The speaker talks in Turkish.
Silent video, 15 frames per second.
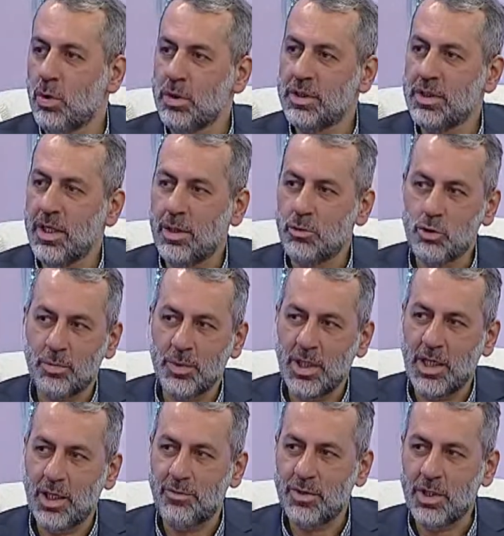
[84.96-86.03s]
diğer duruma
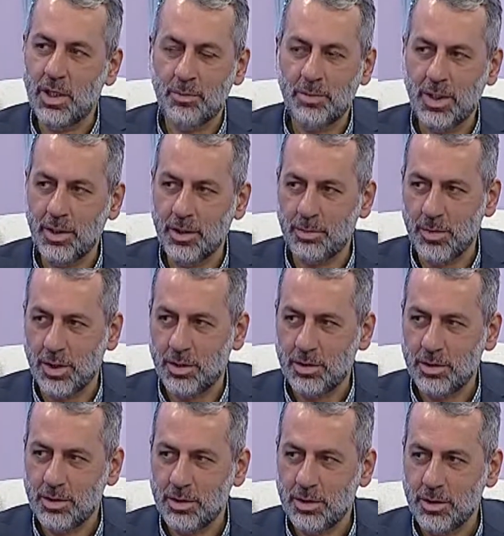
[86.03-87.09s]
evrilebilir mi?
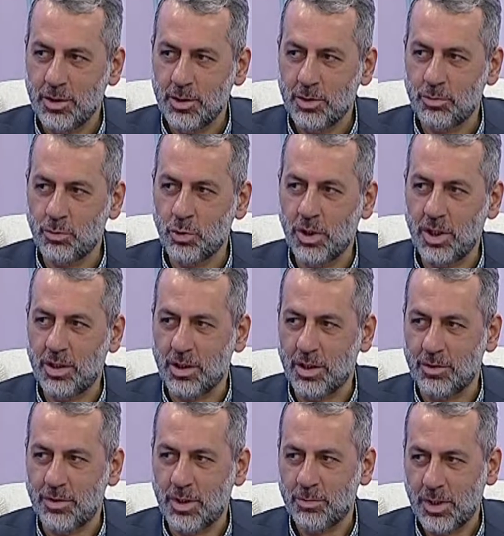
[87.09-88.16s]
Buna
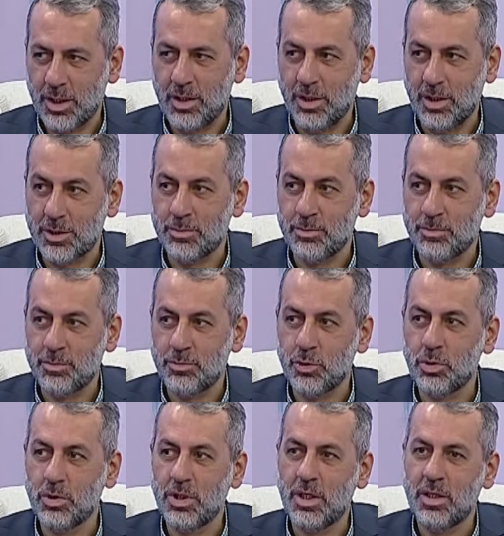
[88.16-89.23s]
karar vermek lazım.
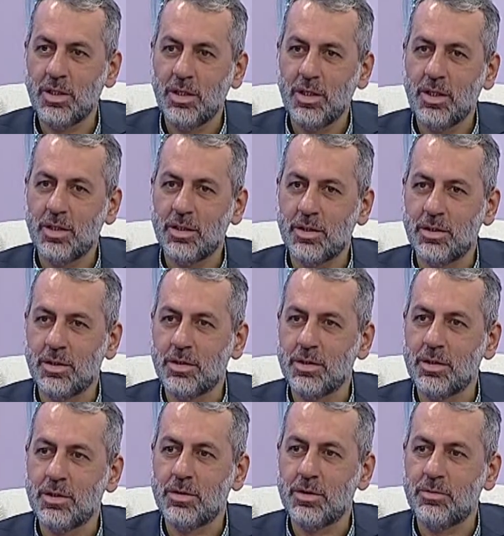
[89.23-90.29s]
Bunu da
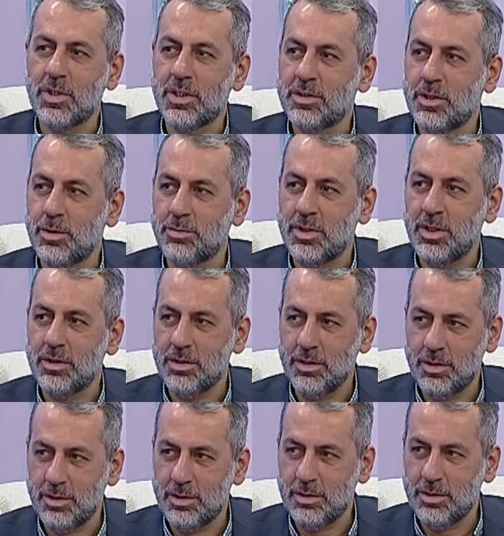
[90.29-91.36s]
e, WhatsApp'tan
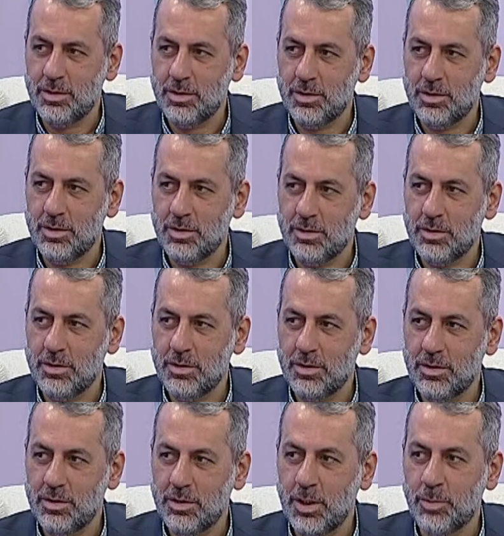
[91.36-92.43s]
e,
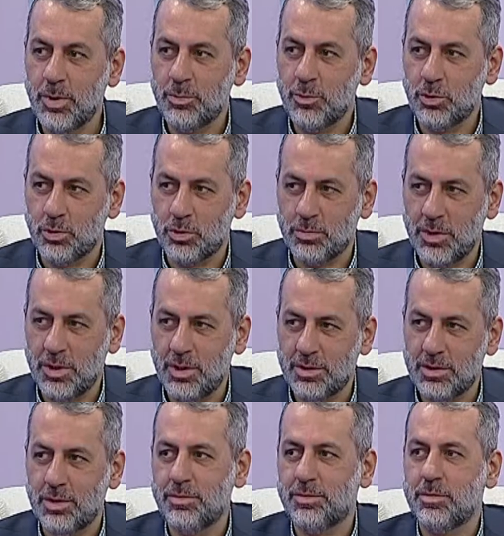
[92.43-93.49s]
yapamıyoruz maalesef.